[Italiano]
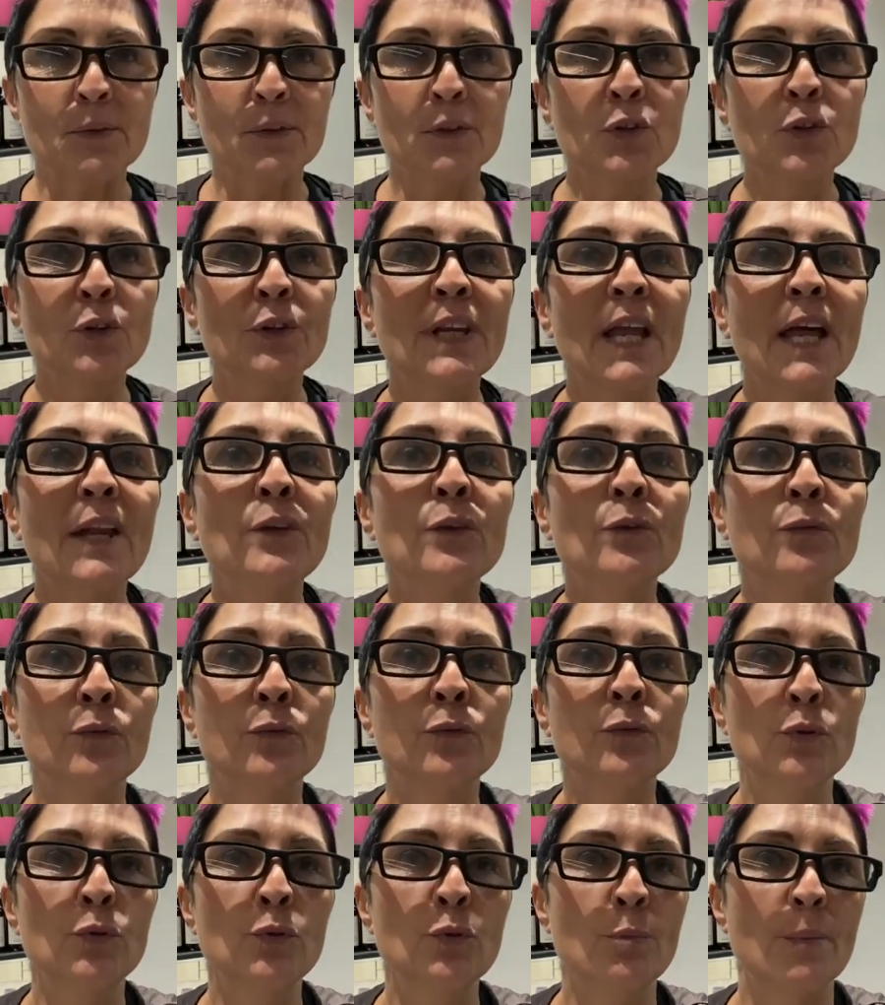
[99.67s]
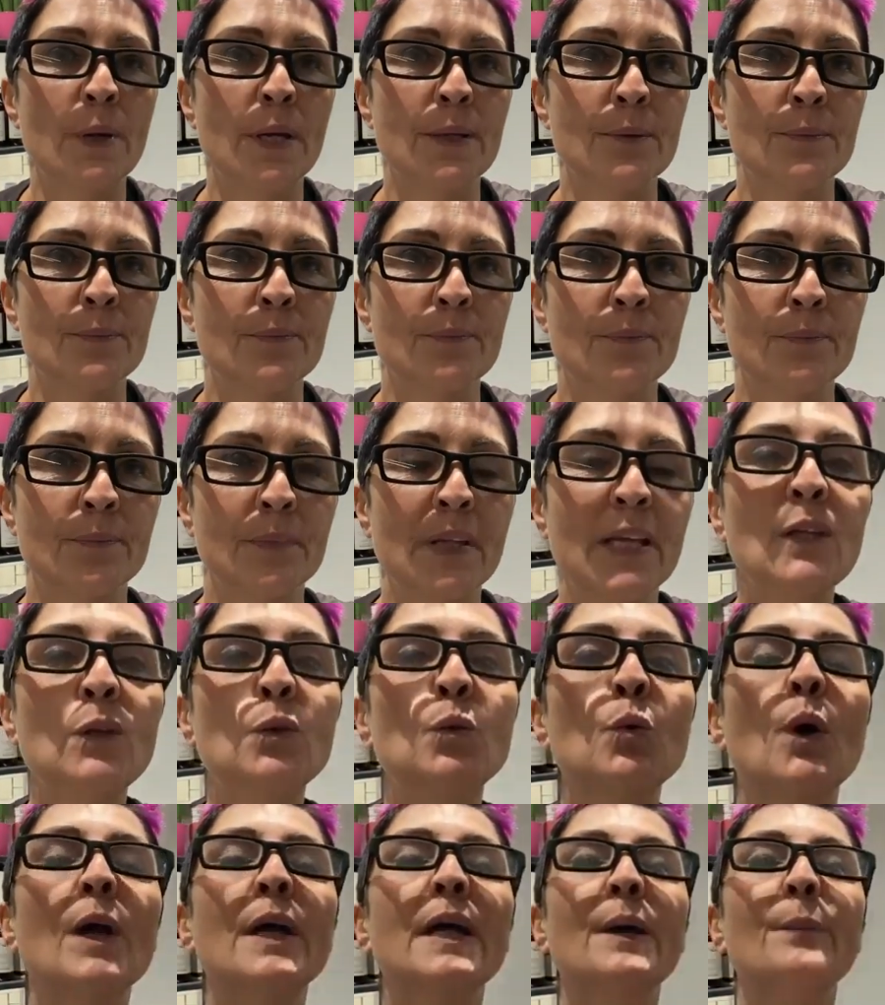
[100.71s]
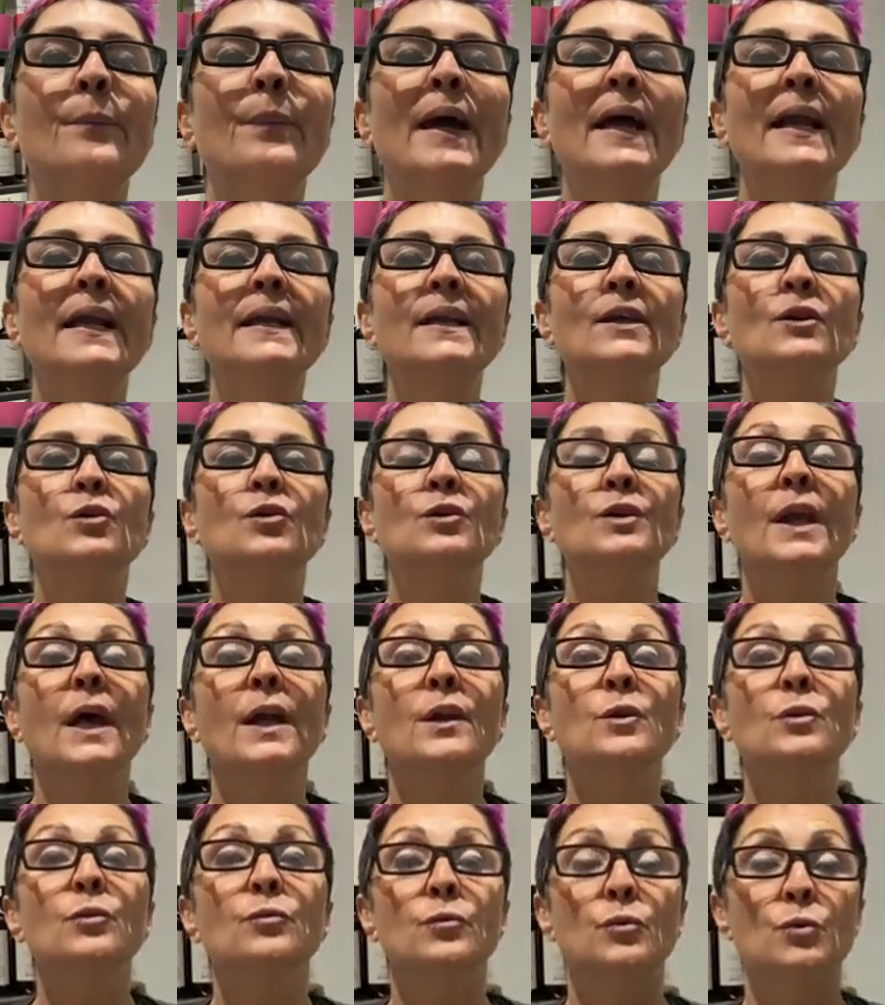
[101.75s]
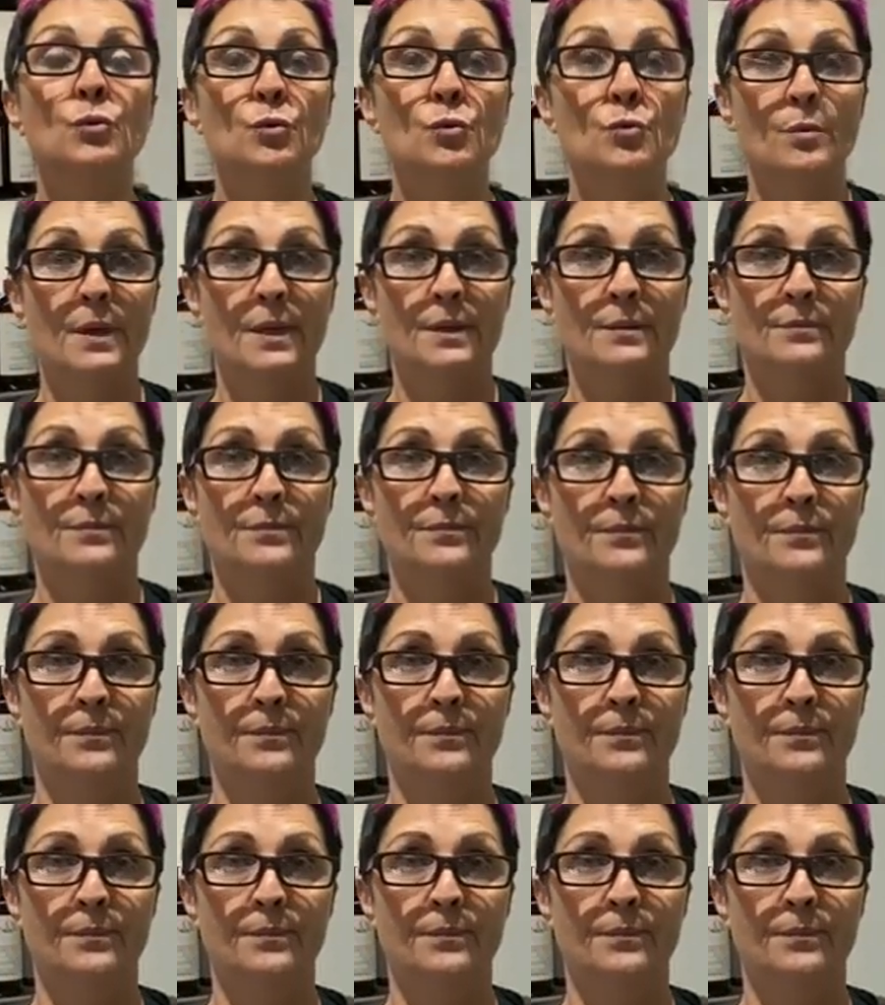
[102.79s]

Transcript: Non hanno volume, i tuoi capelli non hanno volume.